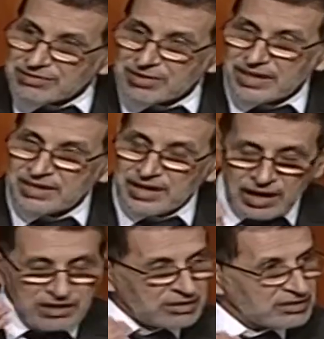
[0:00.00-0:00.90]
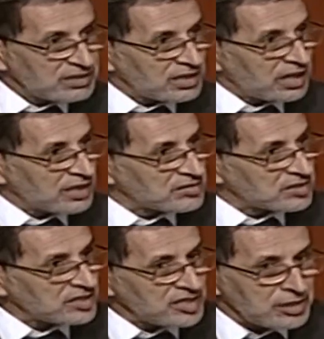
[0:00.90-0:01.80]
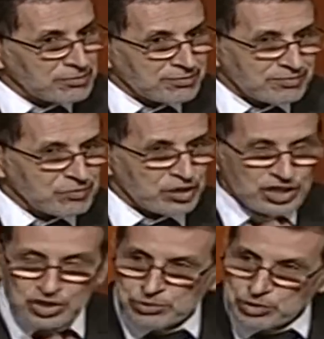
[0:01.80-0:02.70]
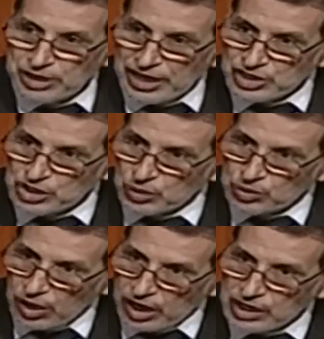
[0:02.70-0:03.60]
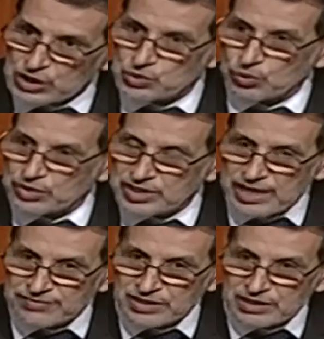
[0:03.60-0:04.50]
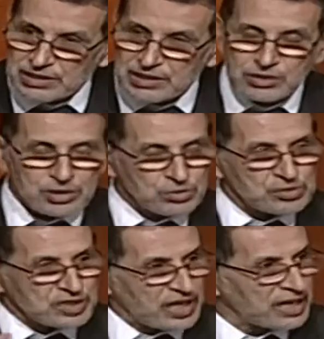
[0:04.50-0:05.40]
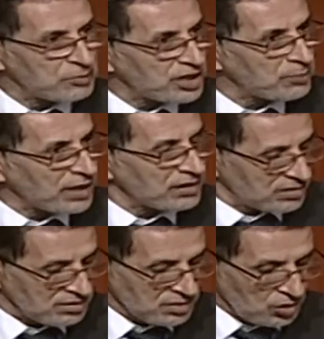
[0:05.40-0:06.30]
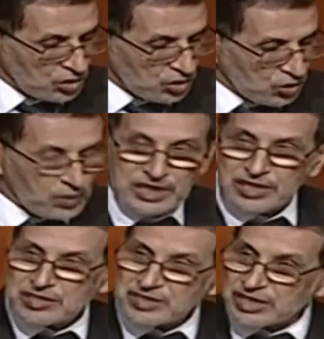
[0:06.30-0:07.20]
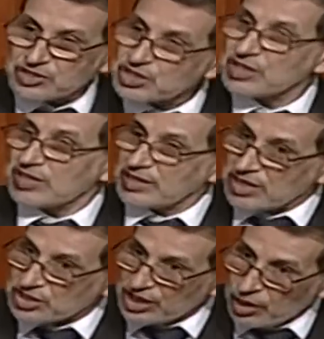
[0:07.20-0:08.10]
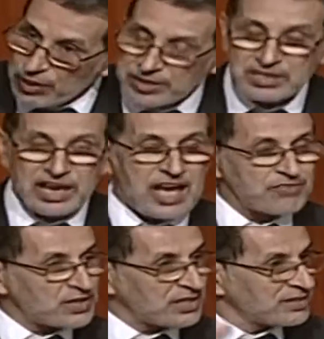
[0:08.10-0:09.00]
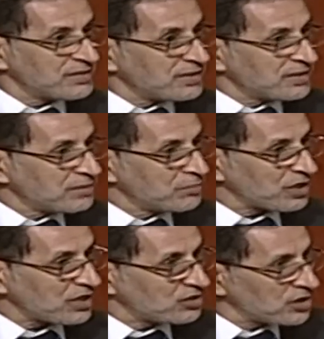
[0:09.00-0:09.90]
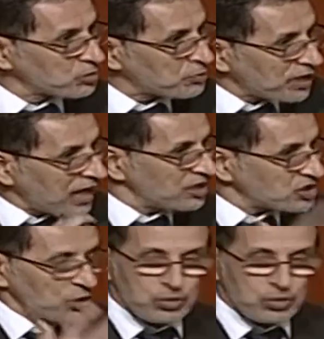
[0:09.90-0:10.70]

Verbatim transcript: لان آه، التقييم ما كيتمش بين عشيه وضحى خصو وقت كافي واستعانه بخبرات وضع الاستراتيجيات تحتاج الى وقت كافي ما كيتمش بين عشيه